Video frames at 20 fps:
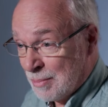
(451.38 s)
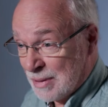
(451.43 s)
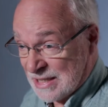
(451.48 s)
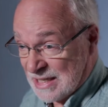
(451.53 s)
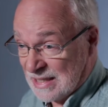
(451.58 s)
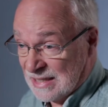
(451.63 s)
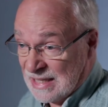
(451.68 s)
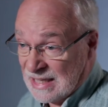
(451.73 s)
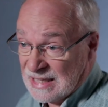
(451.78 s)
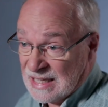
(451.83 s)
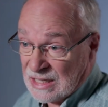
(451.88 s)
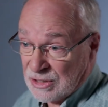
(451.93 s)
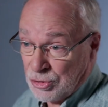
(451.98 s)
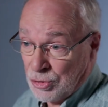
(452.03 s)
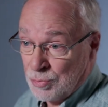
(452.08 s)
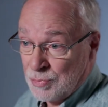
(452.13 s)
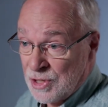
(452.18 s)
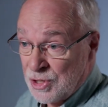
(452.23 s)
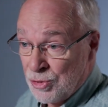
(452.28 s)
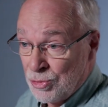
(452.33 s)
parce qu'elle est dans
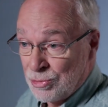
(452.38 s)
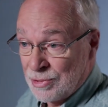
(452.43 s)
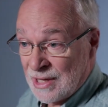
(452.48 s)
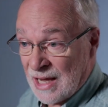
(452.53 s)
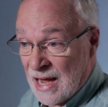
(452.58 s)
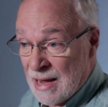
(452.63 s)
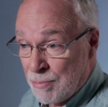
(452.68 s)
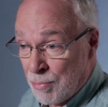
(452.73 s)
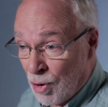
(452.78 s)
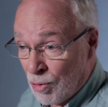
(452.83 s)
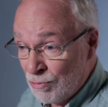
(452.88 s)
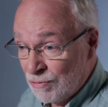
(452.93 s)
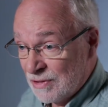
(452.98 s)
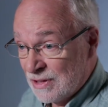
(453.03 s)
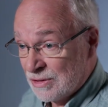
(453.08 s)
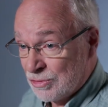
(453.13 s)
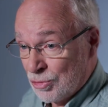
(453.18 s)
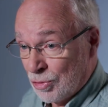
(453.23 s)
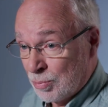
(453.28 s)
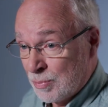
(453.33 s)
un milieu très pauvre,
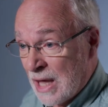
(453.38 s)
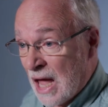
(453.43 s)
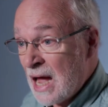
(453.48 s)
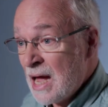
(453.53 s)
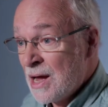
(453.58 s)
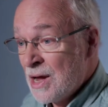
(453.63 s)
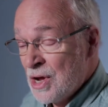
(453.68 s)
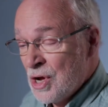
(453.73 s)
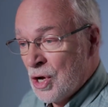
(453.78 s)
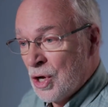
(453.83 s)
les tourbières.